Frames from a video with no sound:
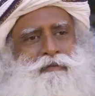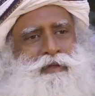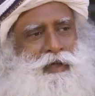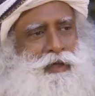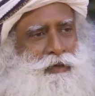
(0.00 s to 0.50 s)

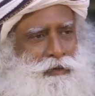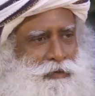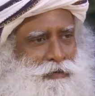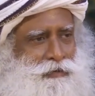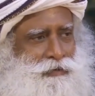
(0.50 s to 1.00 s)
уверен,
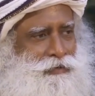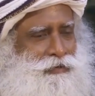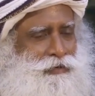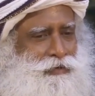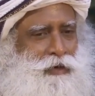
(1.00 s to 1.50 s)
что
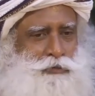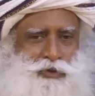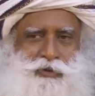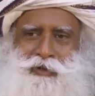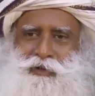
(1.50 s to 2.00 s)
даже там,
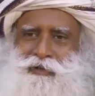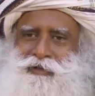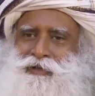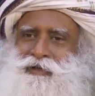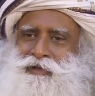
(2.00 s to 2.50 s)

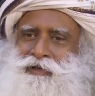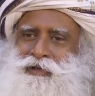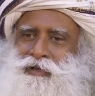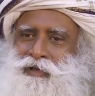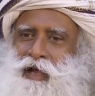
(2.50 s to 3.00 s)
например,
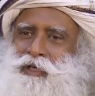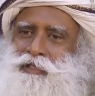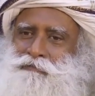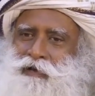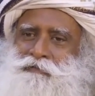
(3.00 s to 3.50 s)
жена
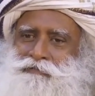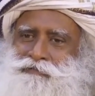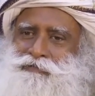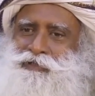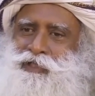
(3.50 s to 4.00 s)
Рамы,
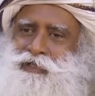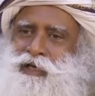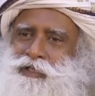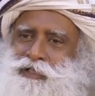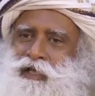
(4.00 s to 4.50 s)
Сита,
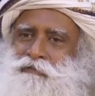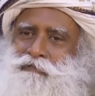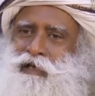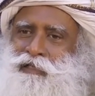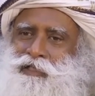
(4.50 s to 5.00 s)

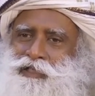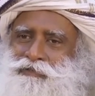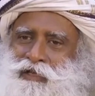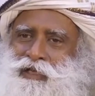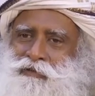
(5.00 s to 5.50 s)
чувствовала,
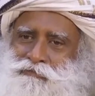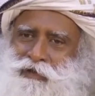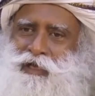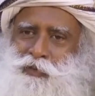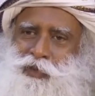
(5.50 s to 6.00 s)
что то, что с
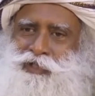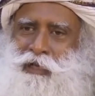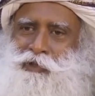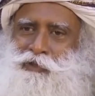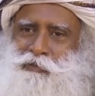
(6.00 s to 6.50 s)
ней
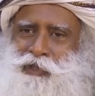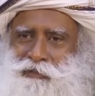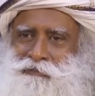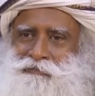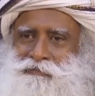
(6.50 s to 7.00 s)
происходит всю ее
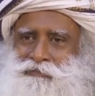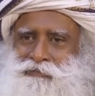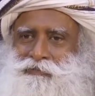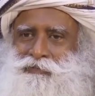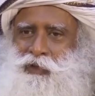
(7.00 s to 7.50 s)
жизнь,
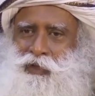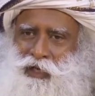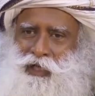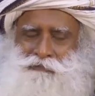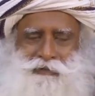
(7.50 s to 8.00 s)
очень
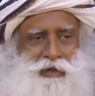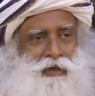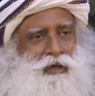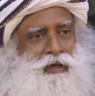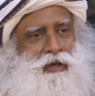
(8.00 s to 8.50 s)

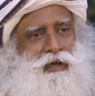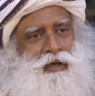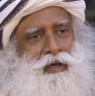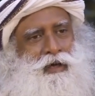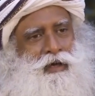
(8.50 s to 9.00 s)
несправедливо.
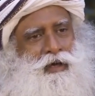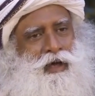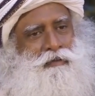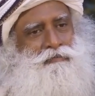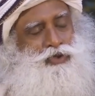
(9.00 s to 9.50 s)
Я
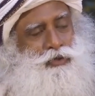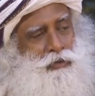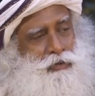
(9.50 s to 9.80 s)
уверен, что его